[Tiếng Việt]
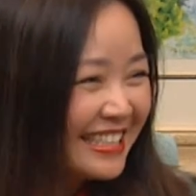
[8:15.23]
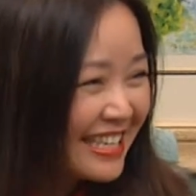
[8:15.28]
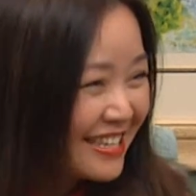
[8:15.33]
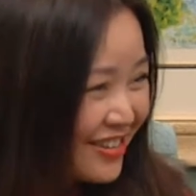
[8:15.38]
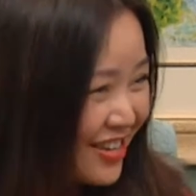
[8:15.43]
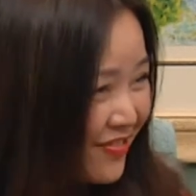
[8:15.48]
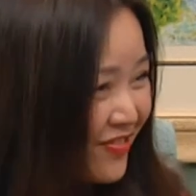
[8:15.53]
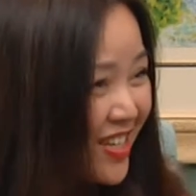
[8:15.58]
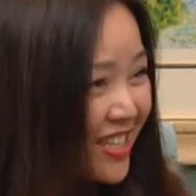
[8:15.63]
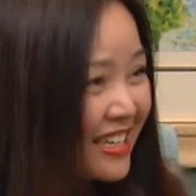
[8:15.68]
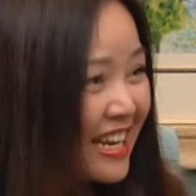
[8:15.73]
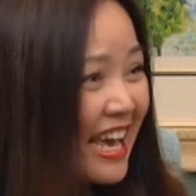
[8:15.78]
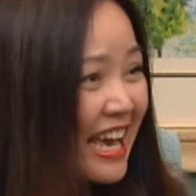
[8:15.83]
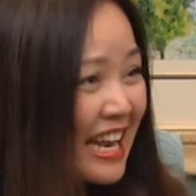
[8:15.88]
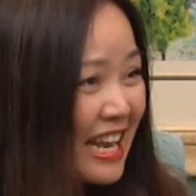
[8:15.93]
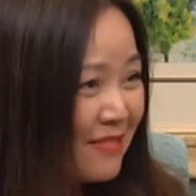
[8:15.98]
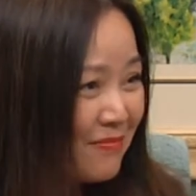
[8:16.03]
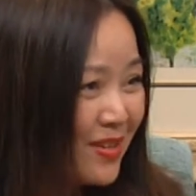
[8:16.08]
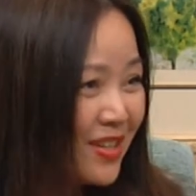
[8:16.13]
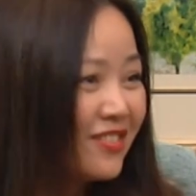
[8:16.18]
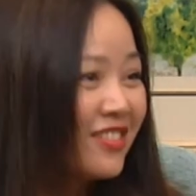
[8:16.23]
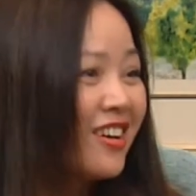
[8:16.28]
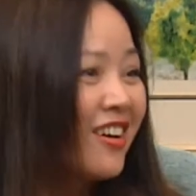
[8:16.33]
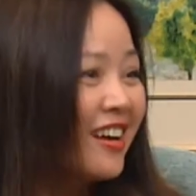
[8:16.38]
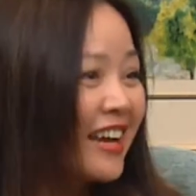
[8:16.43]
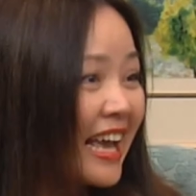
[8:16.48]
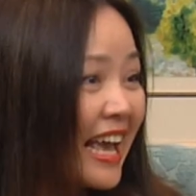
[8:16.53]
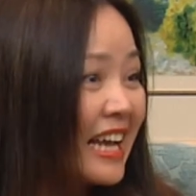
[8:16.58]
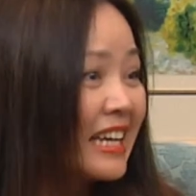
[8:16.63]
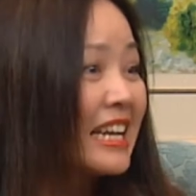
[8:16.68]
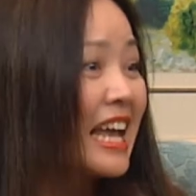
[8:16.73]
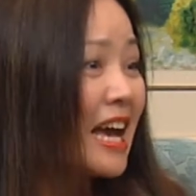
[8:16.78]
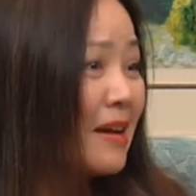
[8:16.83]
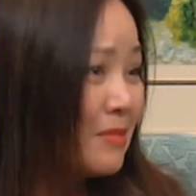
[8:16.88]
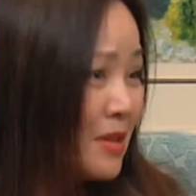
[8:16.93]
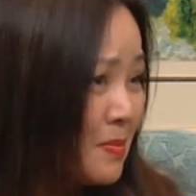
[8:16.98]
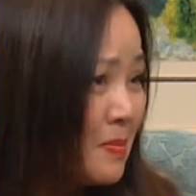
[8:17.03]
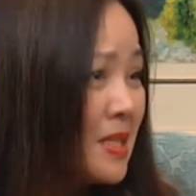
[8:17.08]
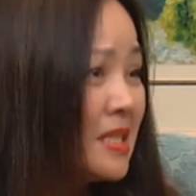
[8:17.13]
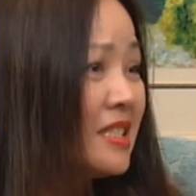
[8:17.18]
chỉ có vấn đề là mình có can
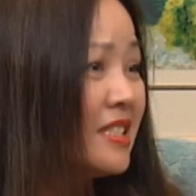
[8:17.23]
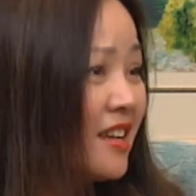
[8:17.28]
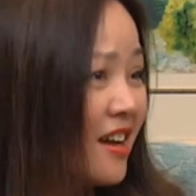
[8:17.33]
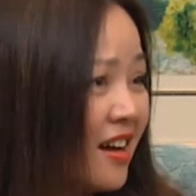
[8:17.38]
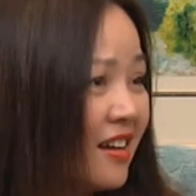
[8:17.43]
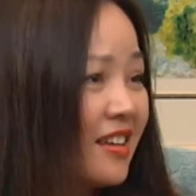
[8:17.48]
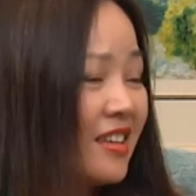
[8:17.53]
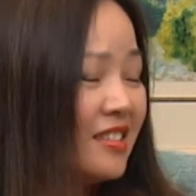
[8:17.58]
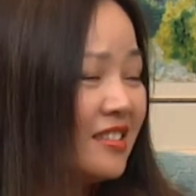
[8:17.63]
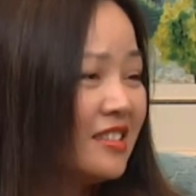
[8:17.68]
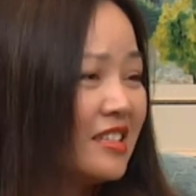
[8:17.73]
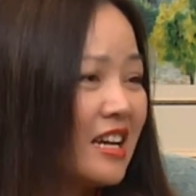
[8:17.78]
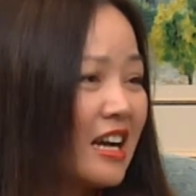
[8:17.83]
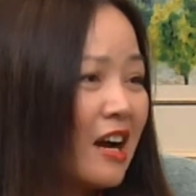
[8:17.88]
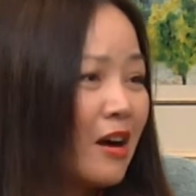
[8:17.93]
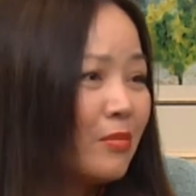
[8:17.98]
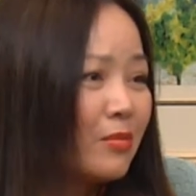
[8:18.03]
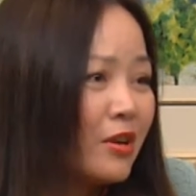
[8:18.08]
đảm để mình ừ. chờ cái người đàn ông